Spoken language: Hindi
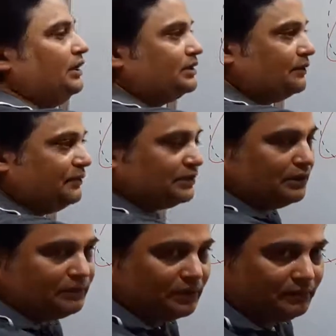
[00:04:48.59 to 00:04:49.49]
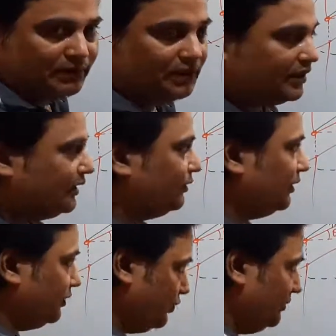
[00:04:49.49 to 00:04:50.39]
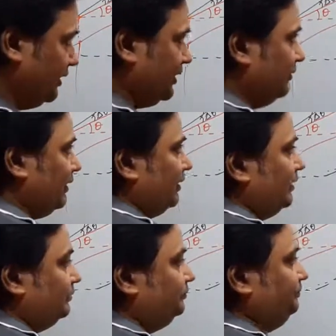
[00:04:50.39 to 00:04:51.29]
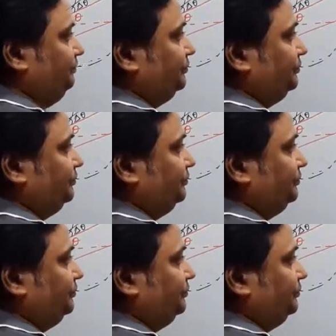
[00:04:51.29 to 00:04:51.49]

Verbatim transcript: इसका फिजिकल पैरामीटर क्या होगा जो भी देखने वाले थे